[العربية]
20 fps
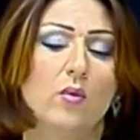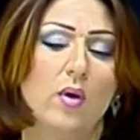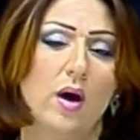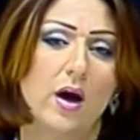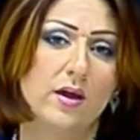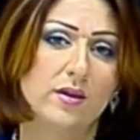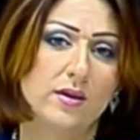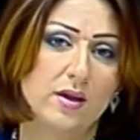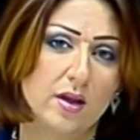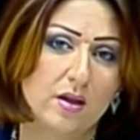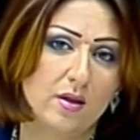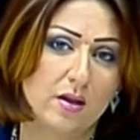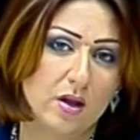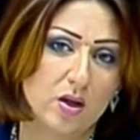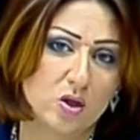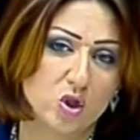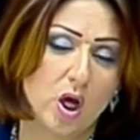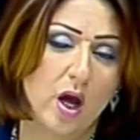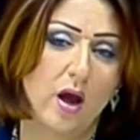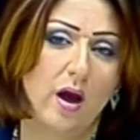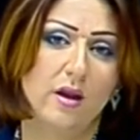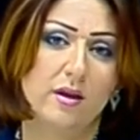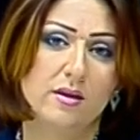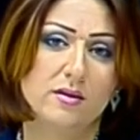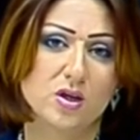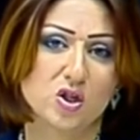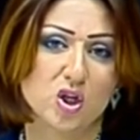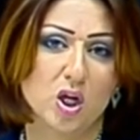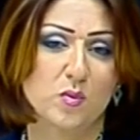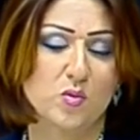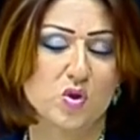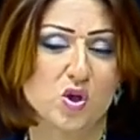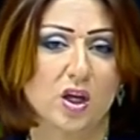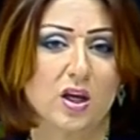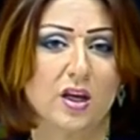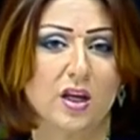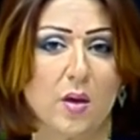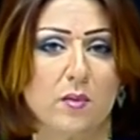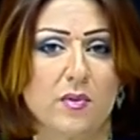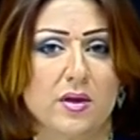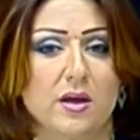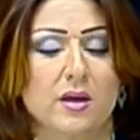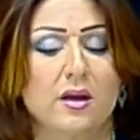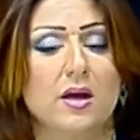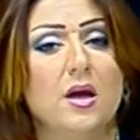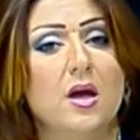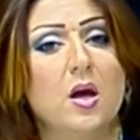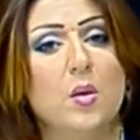وهذه الشائعه اللي انتشرت بشكل كبير